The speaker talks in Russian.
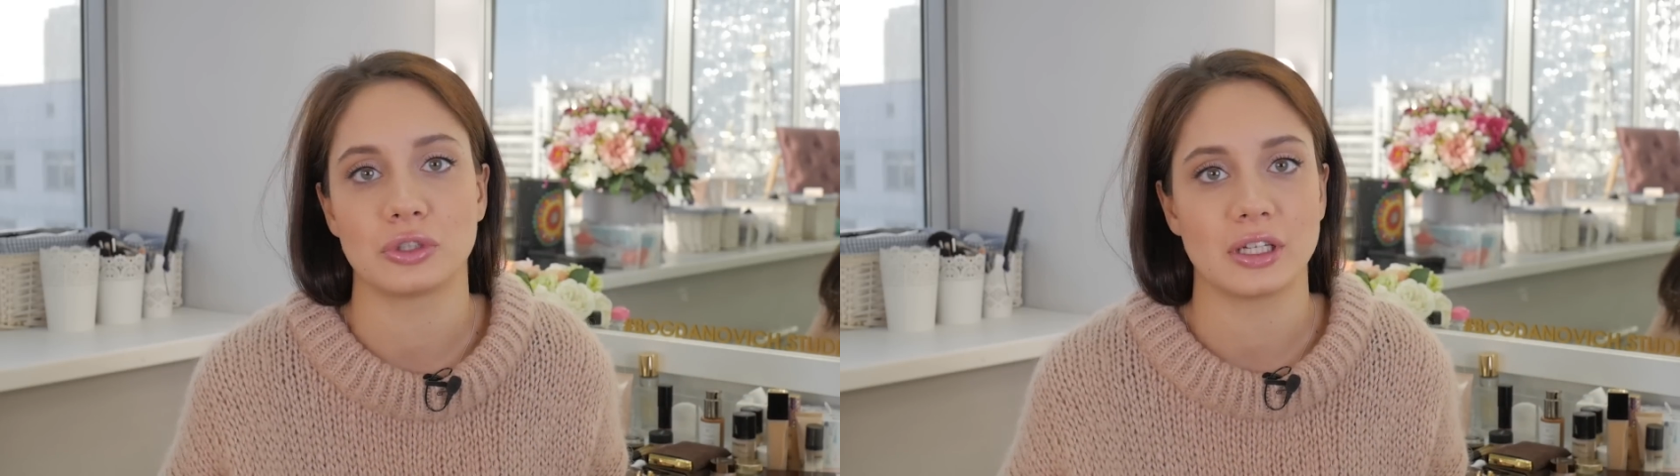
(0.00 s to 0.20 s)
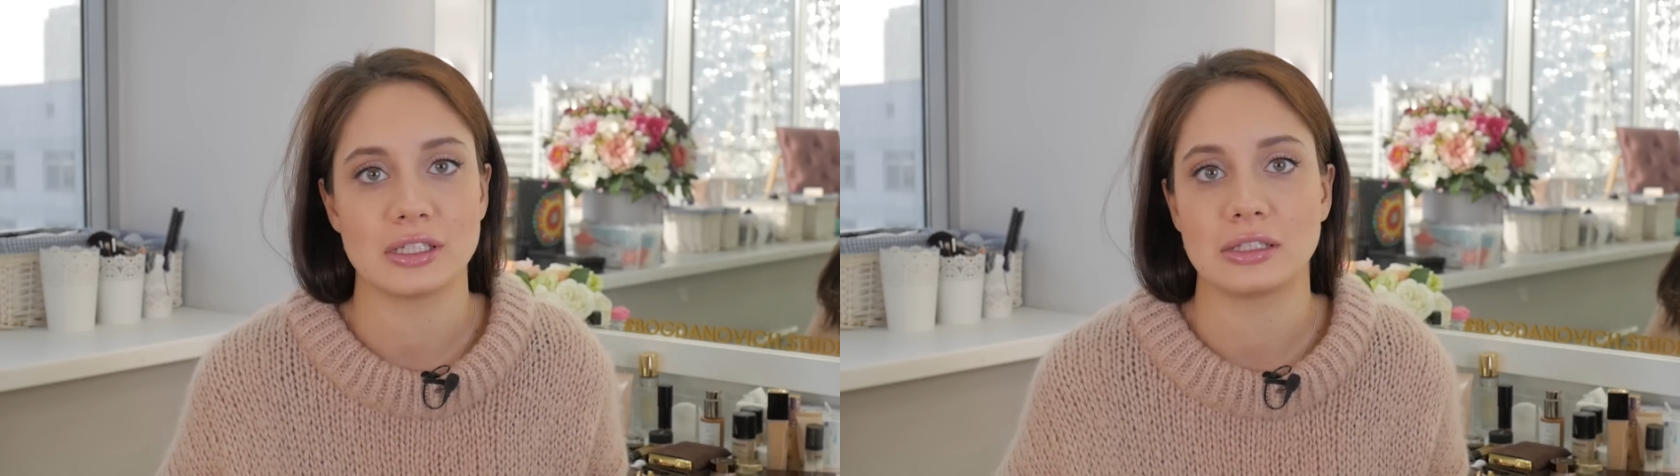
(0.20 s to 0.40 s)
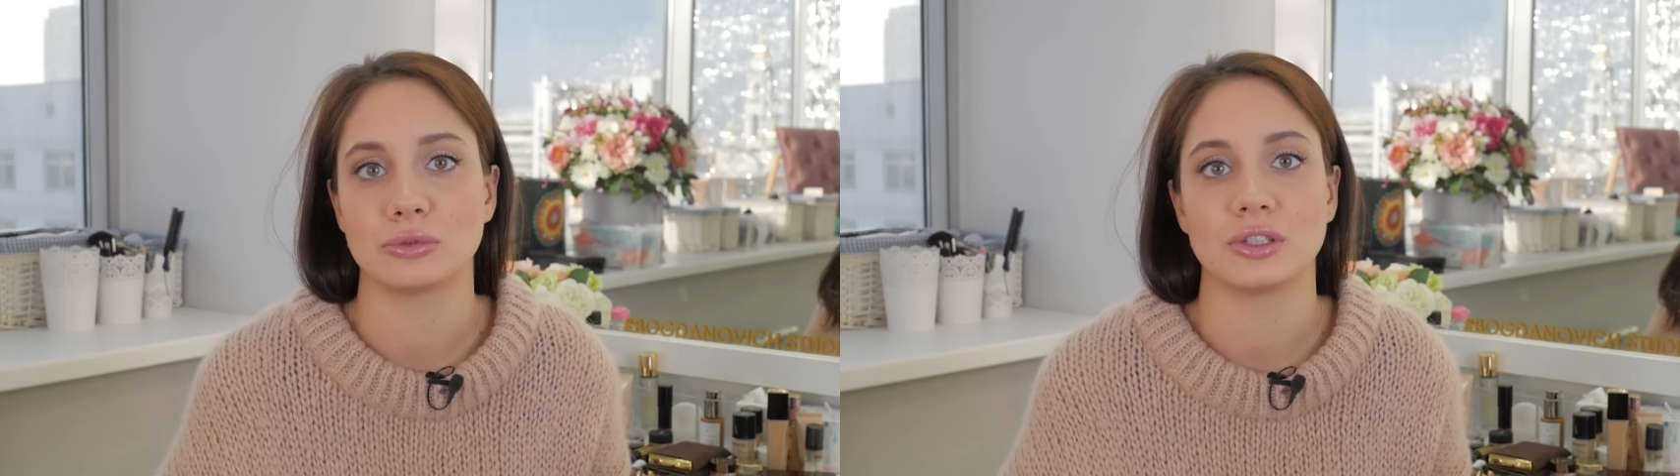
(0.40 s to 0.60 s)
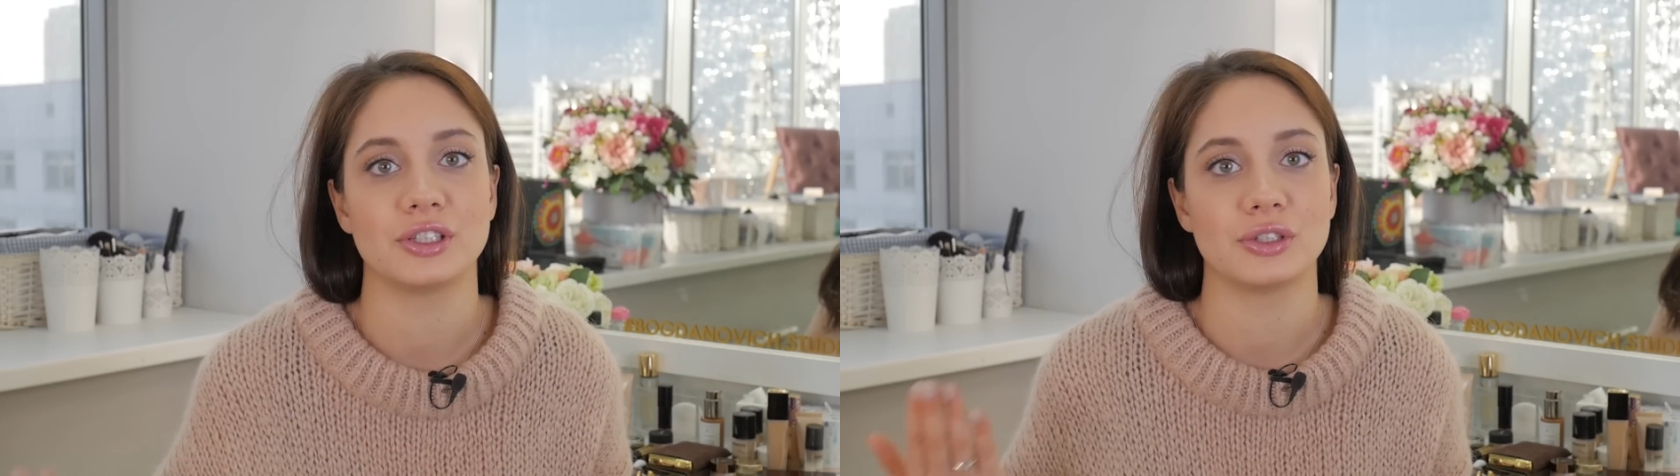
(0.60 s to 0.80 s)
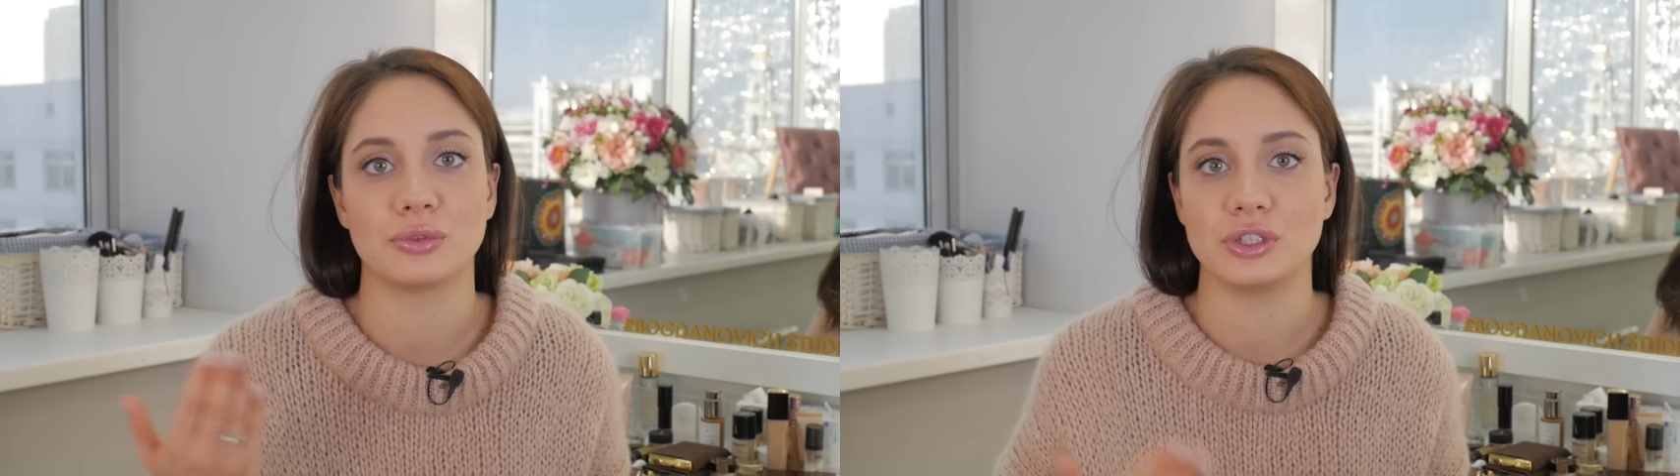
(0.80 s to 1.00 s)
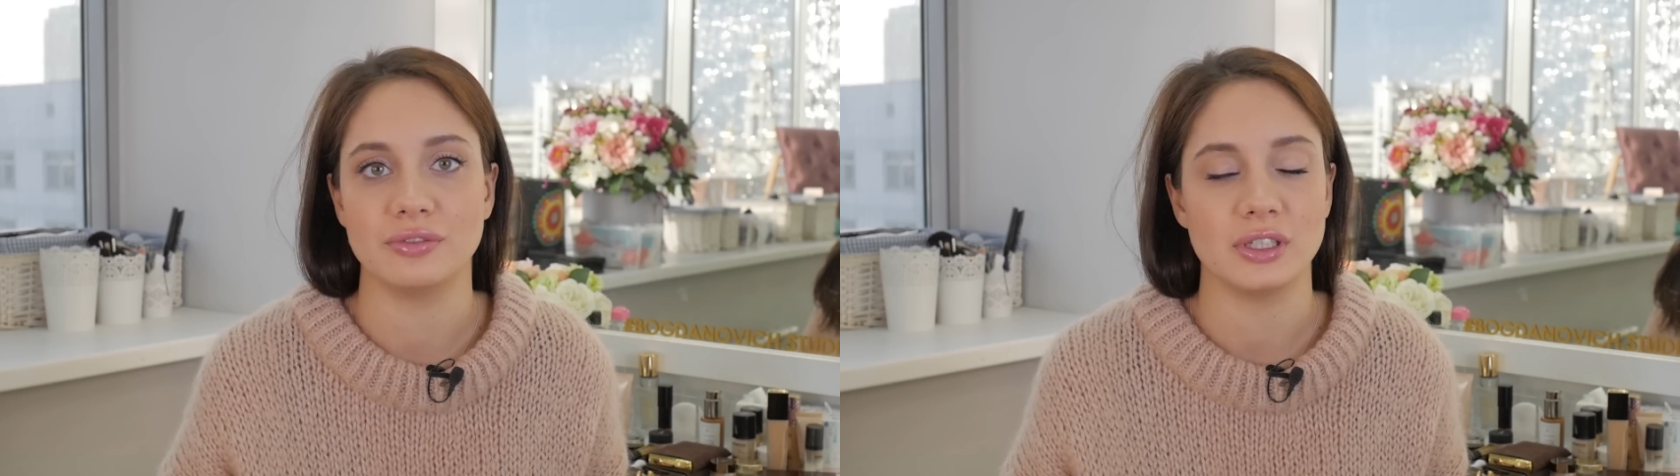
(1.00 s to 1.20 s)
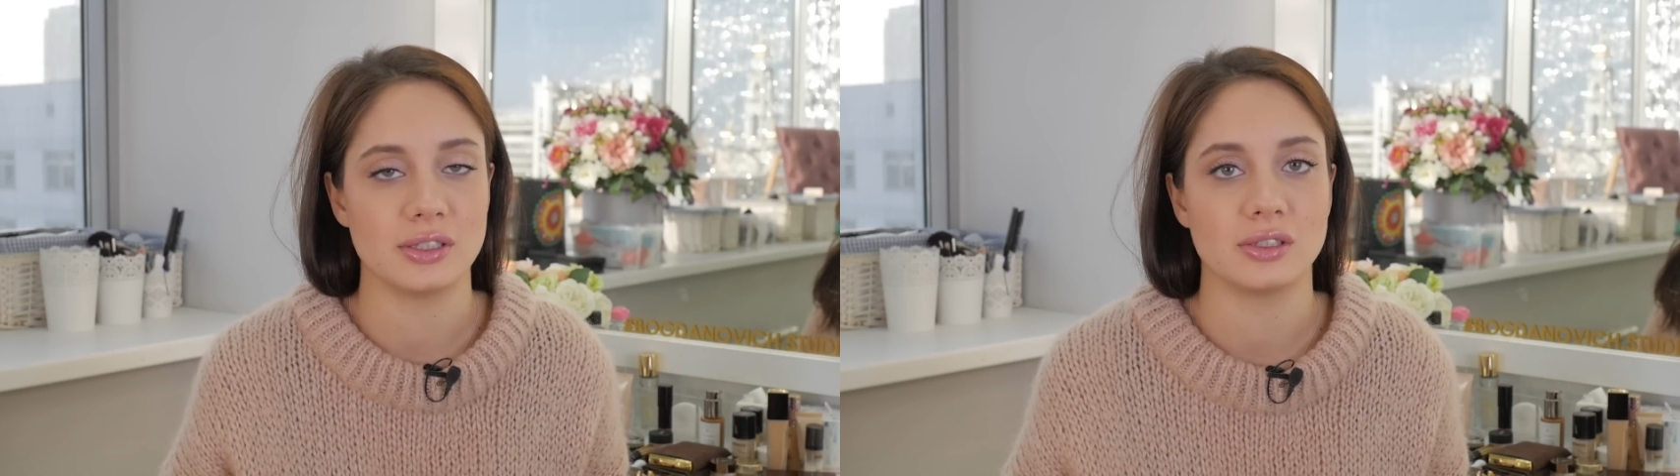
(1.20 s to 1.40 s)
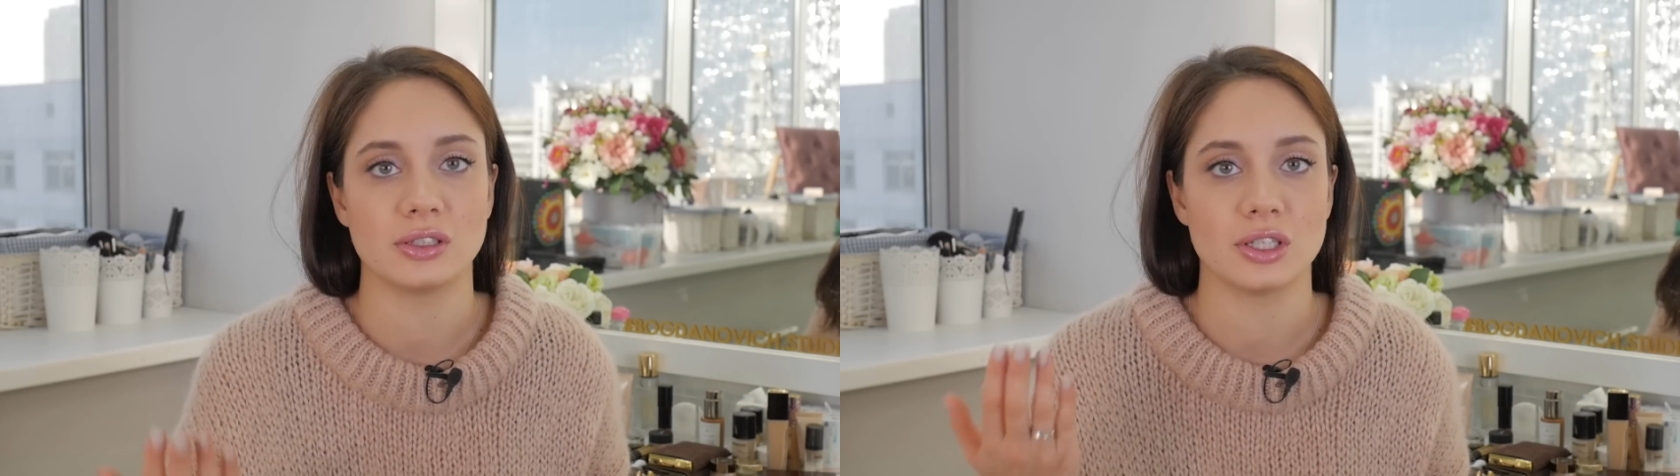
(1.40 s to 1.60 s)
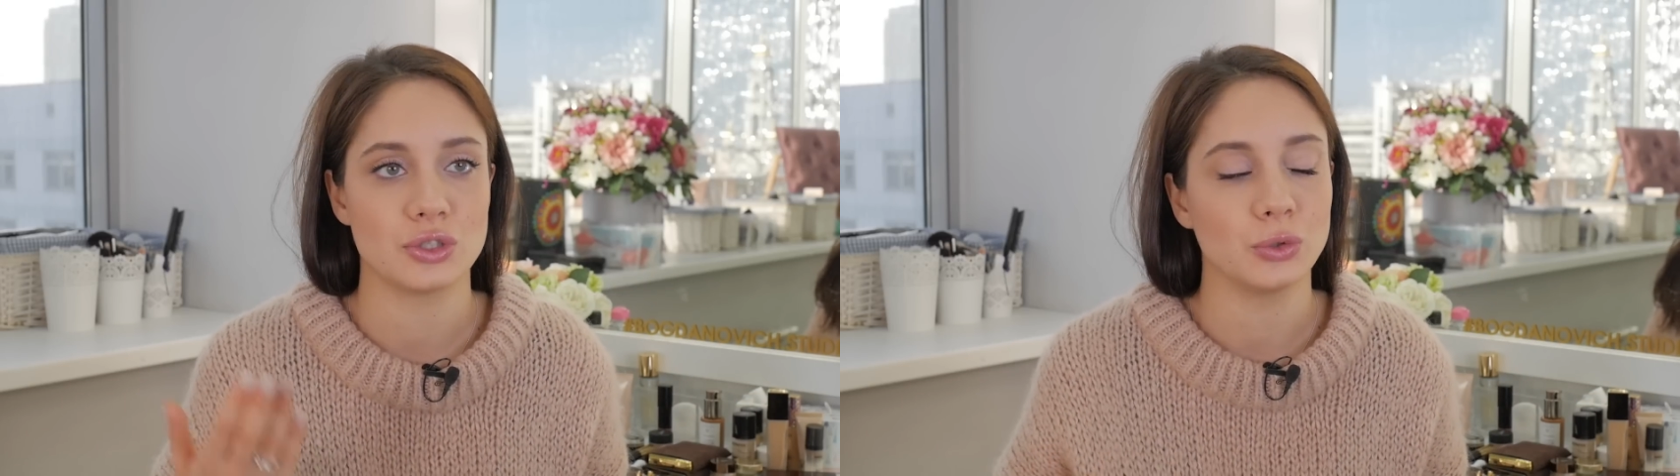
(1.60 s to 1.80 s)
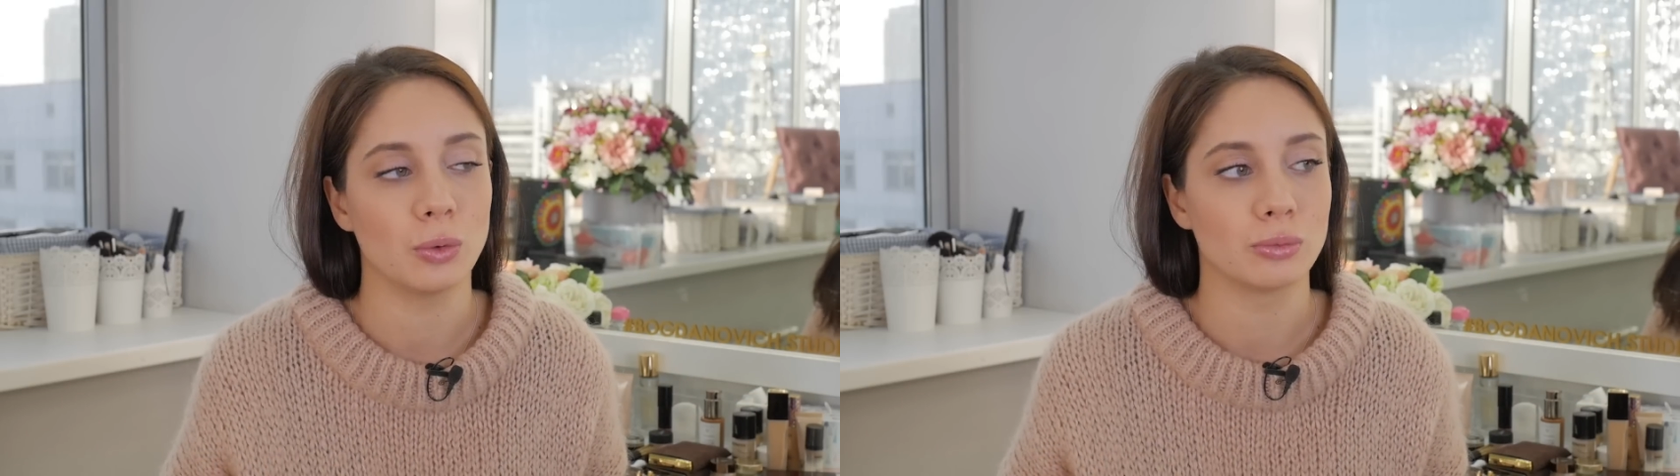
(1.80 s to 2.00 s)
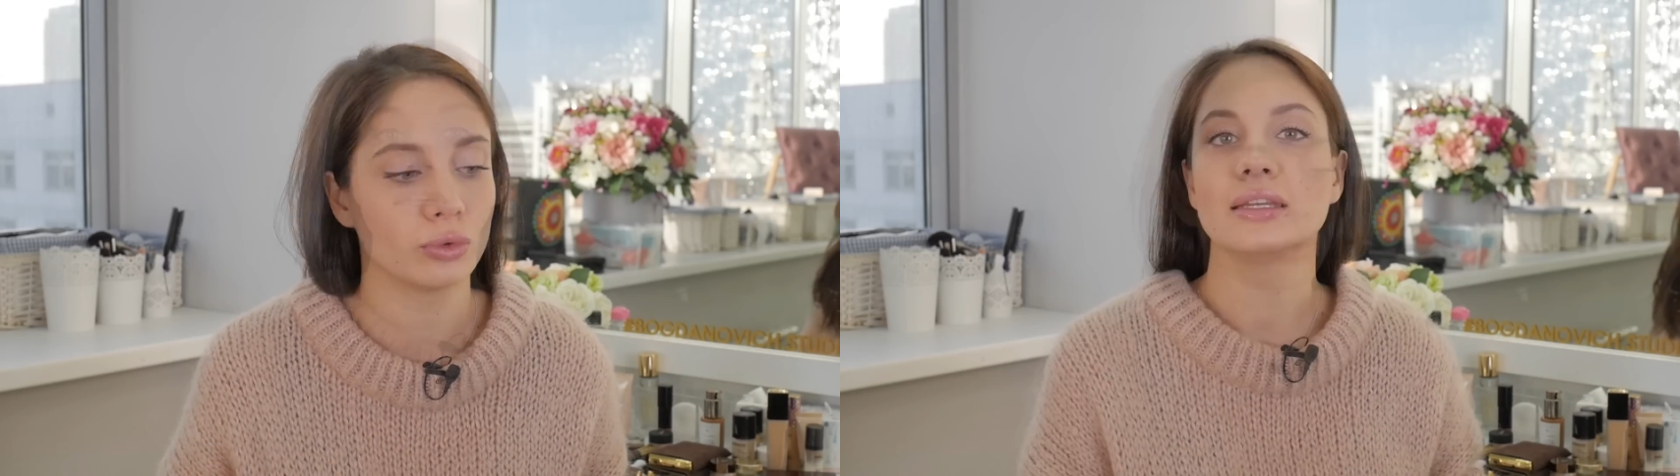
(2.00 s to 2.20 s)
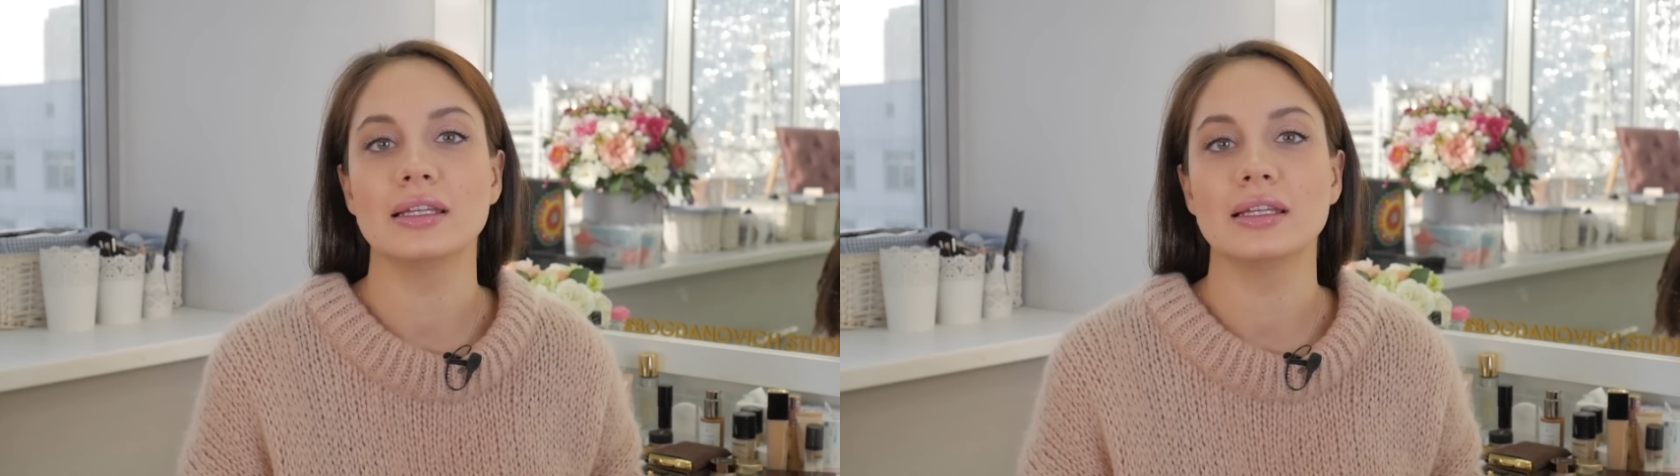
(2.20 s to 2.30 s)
только если куда-то еду к невесте на съемку,